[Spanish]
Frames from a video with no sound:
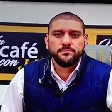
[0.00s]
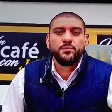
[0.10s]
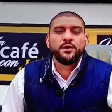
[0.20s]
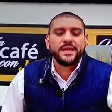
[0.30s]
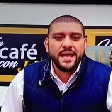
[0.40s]

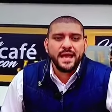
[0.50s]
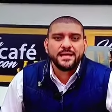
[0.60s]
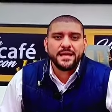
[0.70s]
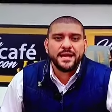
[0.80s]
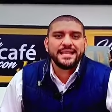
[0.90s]
¿Por qué
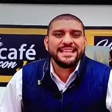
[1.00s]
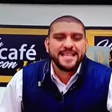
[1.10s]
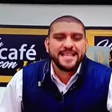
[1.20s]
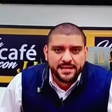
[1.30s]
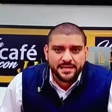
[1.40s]
ayer
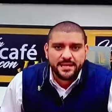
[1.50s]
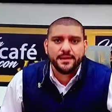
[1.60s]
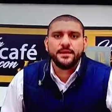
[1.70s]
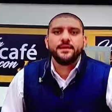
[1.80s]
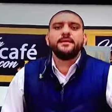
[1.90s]

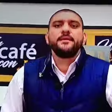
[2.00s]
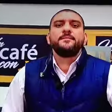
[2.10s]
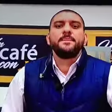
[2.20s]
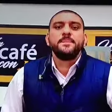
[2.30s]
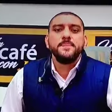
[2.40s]
nadie,
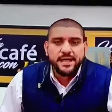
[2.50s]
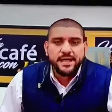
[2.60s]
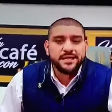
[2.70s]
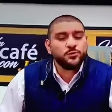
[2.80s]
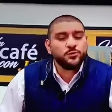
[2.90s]

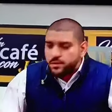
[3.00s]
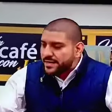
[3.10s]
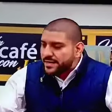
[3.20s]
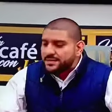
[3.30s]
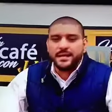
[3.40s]
nadie,
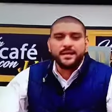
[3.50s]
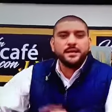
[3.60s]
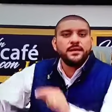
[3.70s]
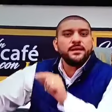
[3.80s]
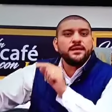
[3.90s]
tuvieron que
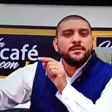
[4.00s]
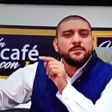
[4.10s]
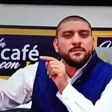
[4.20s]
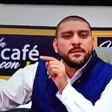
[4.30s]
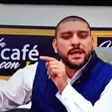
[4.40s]
ser
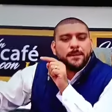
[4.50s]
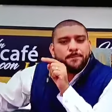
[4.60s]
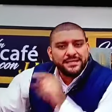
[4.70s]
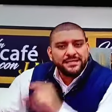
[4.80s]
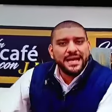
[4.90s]

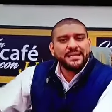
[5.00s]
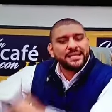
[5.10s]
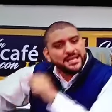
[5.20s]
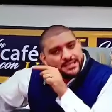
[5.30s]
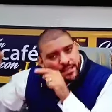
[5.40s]

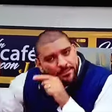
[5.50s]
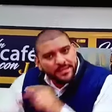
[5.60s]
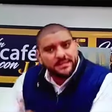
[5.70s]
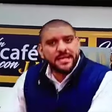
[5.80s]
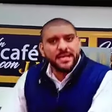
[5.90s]
especialistas
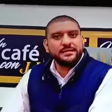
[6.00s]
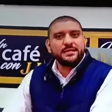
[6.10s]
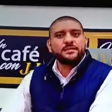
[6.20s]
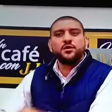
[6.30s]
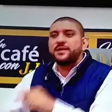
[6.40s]

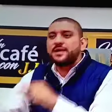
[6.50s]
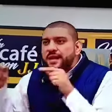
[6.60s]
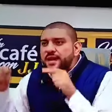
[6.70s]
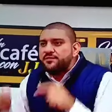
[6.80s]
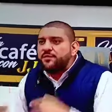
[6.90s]
independientes los
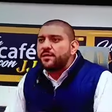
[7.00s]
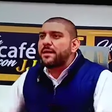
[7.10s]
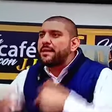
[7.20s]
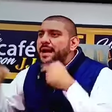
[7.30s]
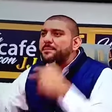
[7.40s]
que le
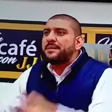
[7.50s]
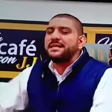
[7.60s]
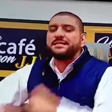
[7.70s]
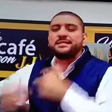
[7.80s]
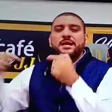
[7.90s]
informaban al
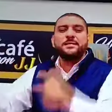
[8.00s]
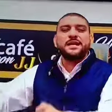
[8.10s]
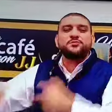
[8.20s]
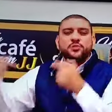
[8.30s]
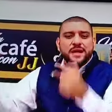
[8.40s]
país a
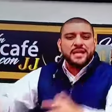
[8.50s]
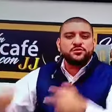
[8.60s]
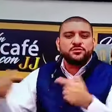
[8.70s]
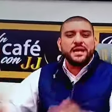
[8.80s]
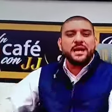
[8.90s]
través de sus
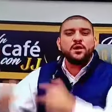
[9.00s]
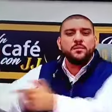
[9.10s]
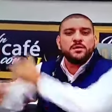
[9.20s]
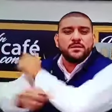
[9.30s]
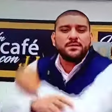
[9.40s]
redes sociales
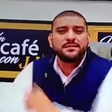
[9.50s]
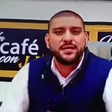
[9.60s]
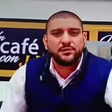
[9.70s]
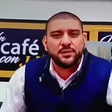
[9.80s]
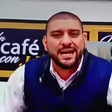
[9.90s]
cómo iba
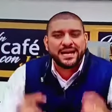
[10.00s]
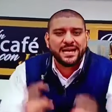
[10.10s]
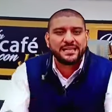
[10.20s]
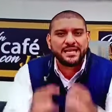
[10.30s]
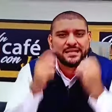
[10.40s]
avanzando la
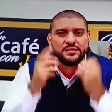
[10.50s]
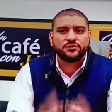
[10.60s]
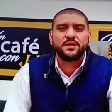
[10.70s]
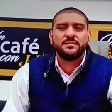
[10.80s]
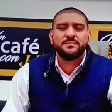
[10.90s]
crítica
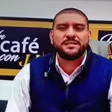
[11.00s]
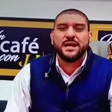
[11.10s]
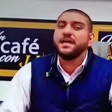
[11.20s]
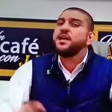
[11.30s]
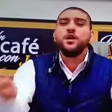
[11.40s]
situación de Mazar?